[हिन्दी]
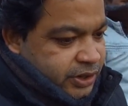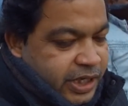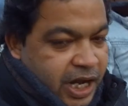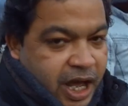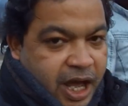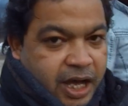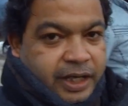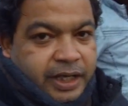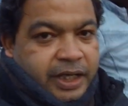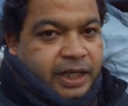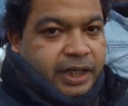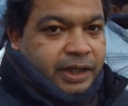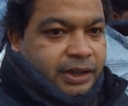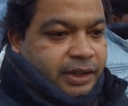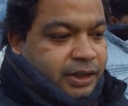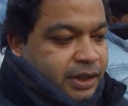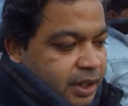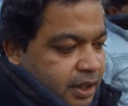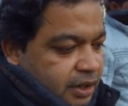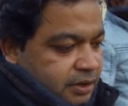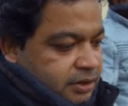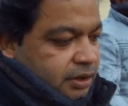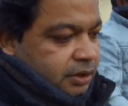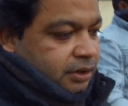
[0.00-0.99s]
डांगरी के अंदर
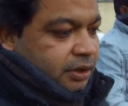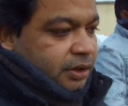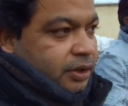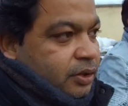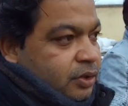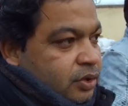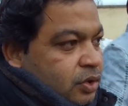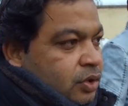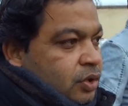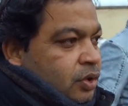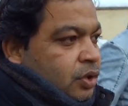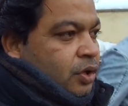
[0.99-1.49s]
रख सकते हो